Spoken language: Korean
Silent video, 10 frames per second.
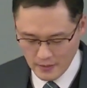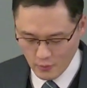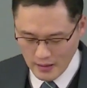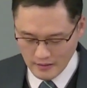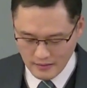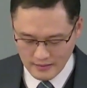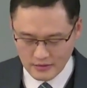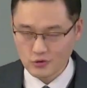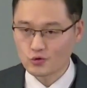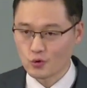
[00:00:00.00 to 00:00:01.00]
왕과
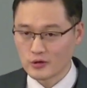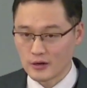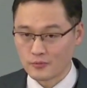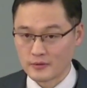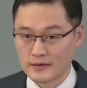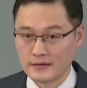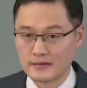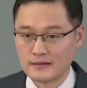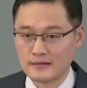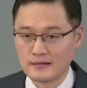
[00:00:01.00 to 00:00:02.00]
종이 나옵니다.
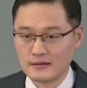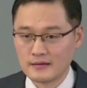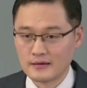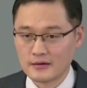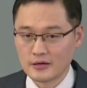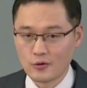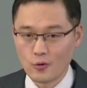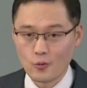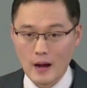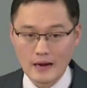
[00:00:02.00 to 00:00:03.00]

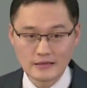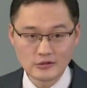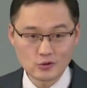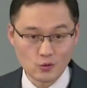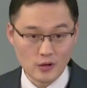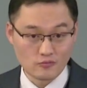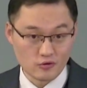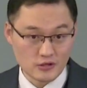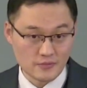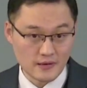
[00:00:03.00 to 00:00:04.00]
그리고 왕은 종의
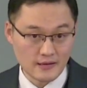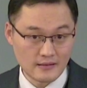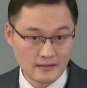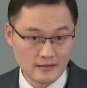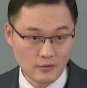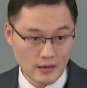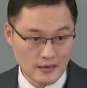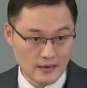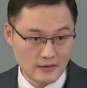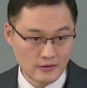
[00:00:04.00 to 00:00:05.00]
무엇입니까?
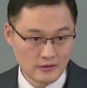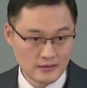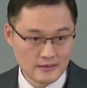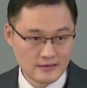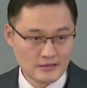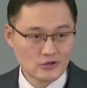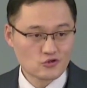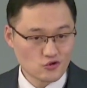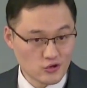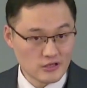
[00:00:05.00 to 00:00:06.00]
관계가요?
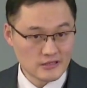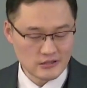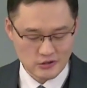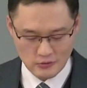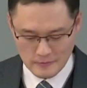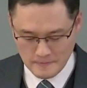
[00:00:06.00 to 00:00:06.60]
주인이죠.